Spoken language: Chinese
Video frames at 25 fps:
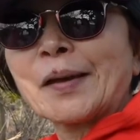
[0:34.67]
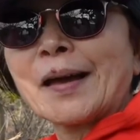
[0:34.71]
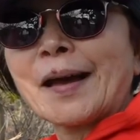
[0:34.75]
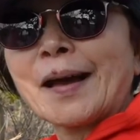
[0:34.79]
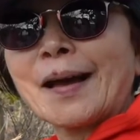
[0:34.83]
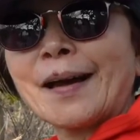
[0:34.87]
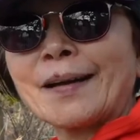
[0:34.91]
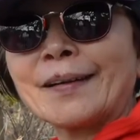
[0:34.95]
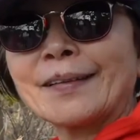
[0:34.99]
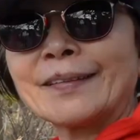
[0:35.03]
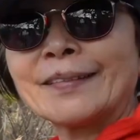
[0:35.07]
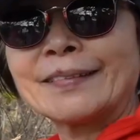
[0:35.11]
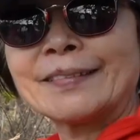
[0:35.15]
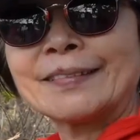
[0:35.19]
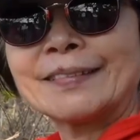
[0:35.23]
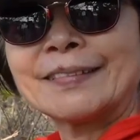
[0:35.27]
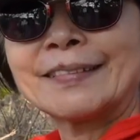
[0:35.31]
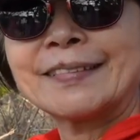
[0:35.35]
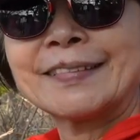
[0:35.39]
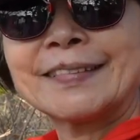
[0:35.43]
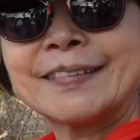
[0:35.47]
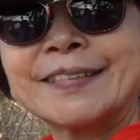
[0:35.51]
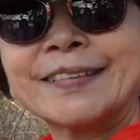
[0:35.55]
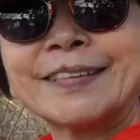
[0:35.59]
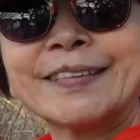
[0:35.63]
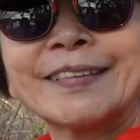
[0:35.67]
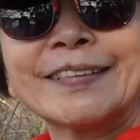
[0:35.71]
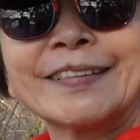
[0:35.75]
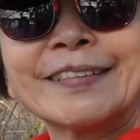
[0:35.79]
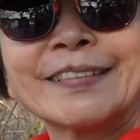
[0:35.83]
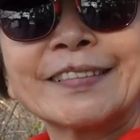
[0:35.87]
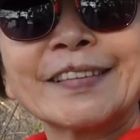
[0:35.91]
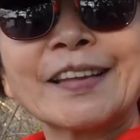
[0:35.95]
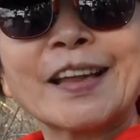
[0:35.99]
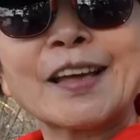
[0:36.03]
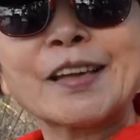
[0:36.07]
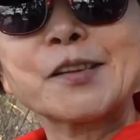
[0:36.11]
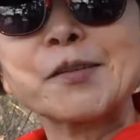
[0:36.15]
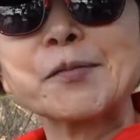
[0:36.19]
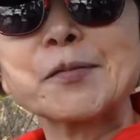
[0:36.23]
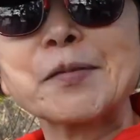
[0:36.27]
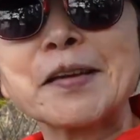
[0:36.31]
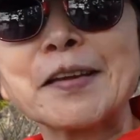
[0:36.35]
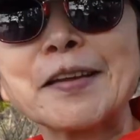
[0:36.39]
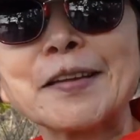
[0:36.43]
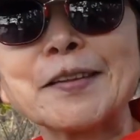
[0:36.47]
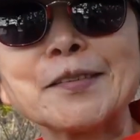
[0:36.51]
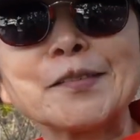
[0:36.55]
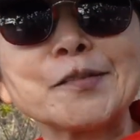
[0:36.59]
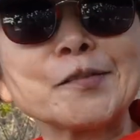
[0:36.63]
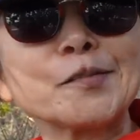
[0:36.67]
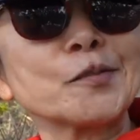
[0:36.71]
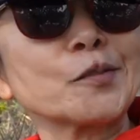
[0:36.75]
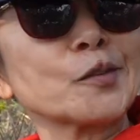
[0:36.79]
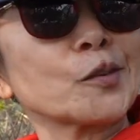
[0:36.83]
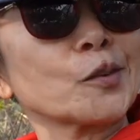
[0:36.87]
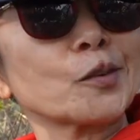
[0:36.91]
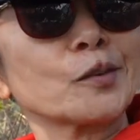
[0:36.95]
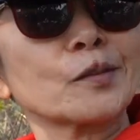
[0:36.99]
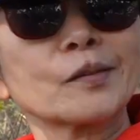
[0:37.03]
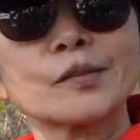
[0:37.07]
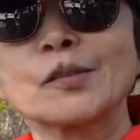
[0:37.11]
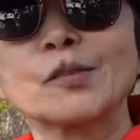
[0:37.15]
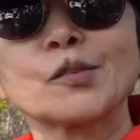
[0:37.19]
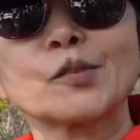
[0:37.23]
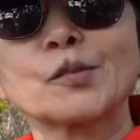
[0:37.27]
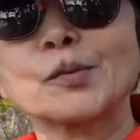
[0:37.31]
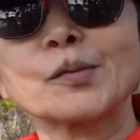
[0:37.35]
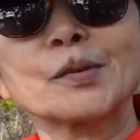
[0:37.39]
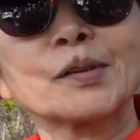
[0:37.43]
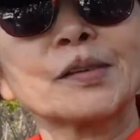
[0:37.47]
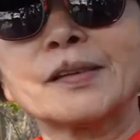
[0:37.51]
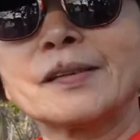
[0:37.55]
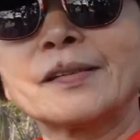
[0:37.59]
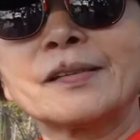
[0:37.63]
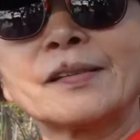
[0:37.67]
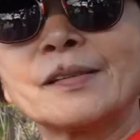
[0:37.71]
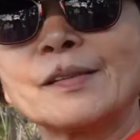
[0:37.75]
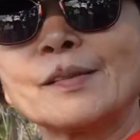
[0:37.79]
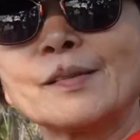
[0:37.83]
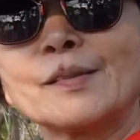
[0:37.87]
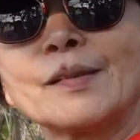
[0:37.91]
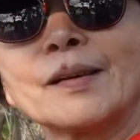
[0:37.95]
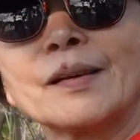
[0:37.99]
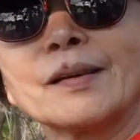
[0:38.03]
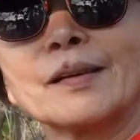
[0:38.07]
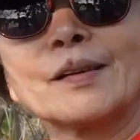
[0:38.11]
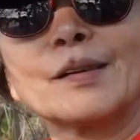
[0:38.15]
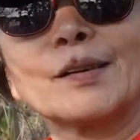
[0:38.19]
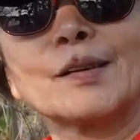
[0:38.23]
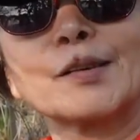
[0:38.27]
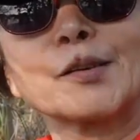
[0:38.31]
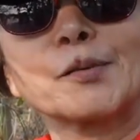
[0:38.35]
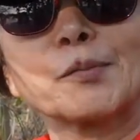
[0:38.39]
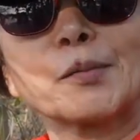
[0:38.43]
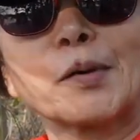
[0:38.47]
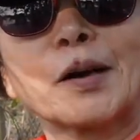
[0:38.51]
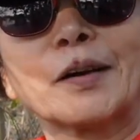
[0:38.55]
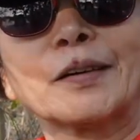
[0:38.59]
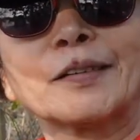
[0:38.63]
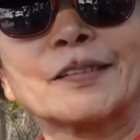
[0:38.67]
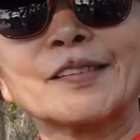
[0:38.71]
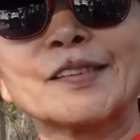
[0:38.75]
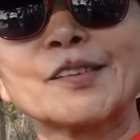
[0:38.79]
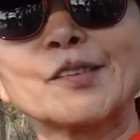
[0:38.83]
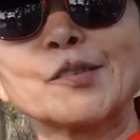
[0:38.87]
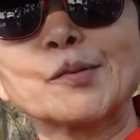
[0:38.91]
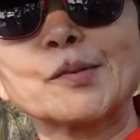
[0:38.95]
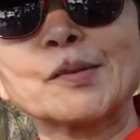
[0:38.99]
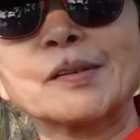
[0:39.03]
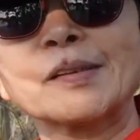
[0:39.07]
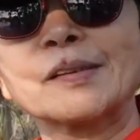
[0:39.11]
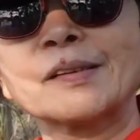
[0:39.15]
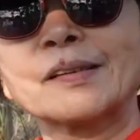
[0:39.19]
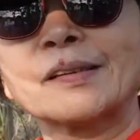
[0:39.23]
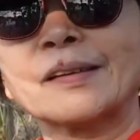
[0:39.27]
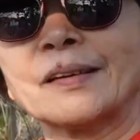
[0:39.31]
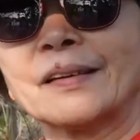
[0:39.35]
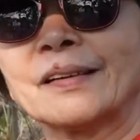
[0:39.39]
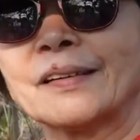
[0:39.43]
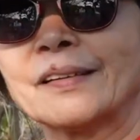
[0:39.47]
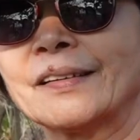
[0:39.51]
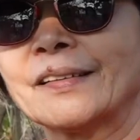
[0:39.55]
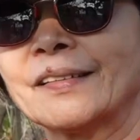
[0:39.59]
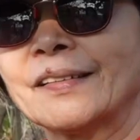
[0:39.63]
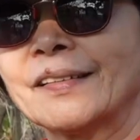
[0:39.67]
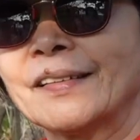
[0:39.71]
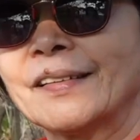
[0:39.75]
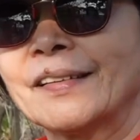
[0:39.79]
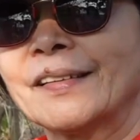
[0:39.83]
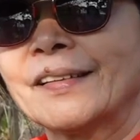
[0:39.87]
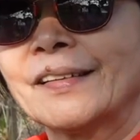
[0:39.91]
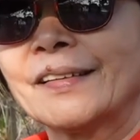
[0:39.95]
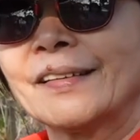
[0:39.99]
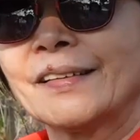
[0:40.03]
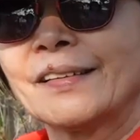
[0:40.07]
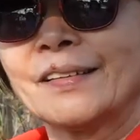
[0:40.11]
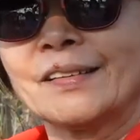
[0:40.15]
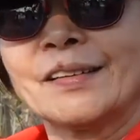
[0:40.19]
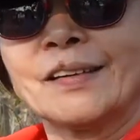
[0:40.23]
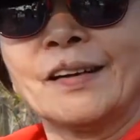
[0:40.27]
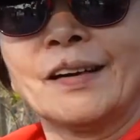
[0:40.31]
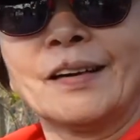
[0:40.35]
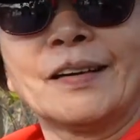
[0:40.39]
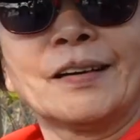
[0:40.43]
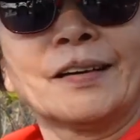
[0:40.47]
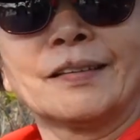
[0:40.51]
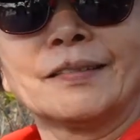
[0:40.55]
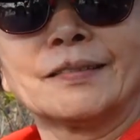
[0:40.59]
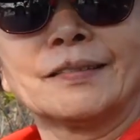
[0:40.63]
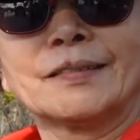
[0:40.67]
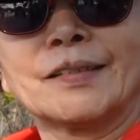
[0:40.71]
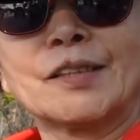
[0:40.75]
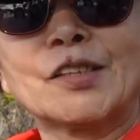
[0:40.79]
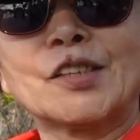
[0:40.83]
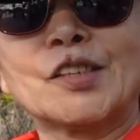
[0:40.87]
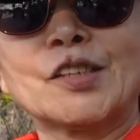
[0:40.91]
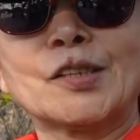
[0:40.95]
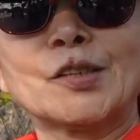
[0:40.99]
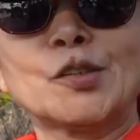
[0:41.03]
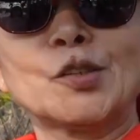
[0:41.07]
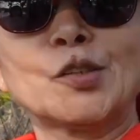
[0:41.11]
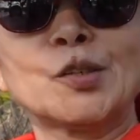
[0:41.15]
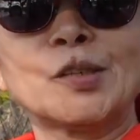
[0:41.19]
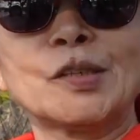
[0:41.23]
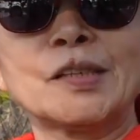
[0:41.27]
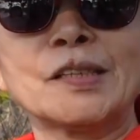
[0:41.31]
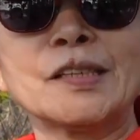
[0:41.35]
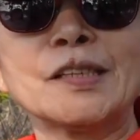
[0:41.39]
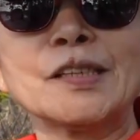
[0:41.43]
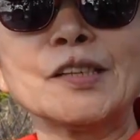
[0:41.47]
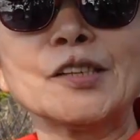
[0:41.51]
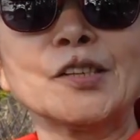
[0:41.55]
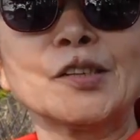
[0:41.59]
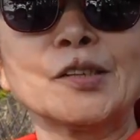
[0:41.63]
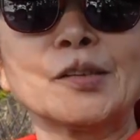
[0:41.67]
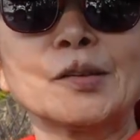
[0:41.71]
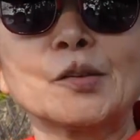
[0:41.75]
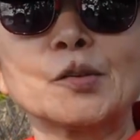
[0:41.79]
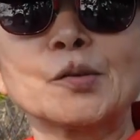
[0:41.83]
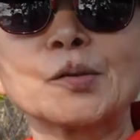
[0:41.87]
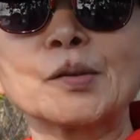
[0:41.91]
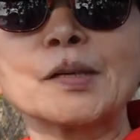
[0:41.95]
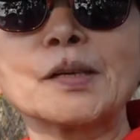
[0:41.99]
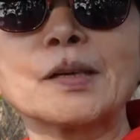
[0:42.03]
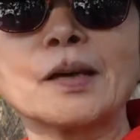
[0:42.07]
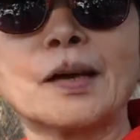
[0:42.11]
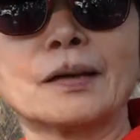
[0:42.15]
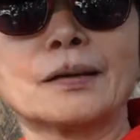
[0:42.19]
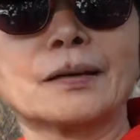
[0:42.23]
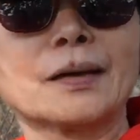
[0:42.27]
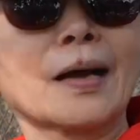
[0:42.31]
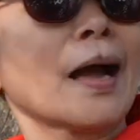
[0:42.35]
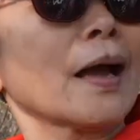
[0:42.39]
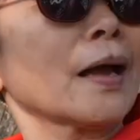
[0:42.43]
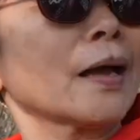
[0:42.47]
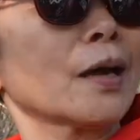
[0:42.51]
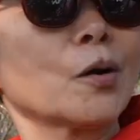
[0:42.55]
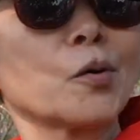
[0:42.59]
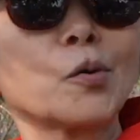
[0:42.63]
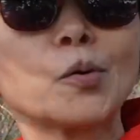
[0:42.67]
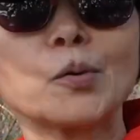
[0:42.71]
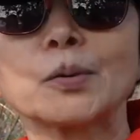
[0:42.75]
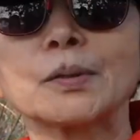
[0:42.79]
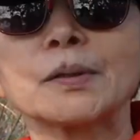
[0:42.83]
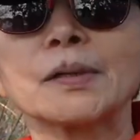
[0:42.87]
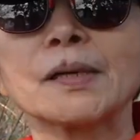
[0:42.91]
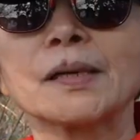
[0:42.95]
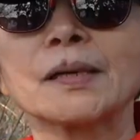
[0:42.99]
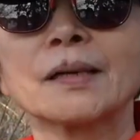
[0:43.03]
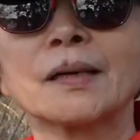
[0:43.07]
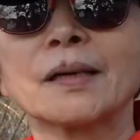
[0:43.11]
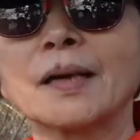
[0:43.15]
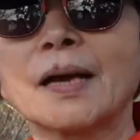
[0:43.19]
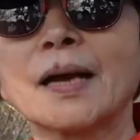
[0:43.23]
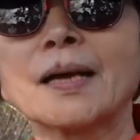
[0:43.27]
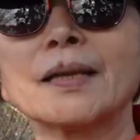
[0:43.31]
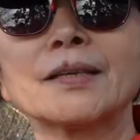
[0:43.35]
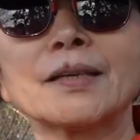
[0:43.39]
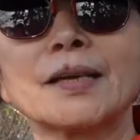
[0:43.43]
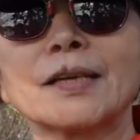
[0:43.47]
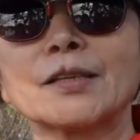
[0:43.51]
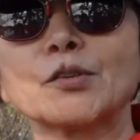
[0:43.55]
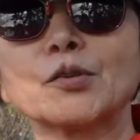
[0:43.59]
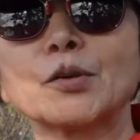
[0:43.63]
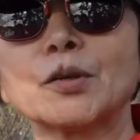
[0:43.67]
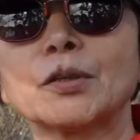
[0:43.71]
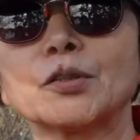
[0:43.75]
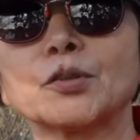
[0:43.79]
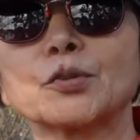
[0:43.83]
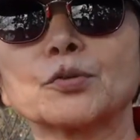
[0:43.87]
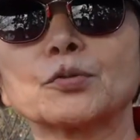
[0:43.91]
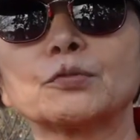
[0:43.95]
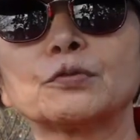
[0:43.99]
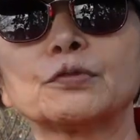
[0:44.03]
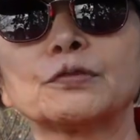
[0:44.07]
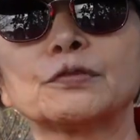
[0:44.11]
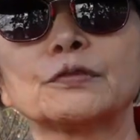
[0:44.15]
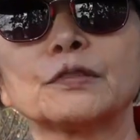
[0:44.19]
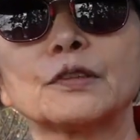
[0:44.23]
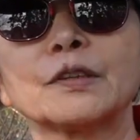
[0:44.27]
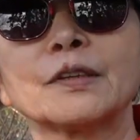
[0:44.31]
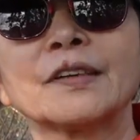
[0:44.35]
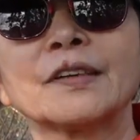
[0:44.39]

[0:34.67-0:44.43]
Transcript: 呀，要不推荐一下？来这边就是那个什么，就是很新，就是很开阔，这样看起来就很舒服。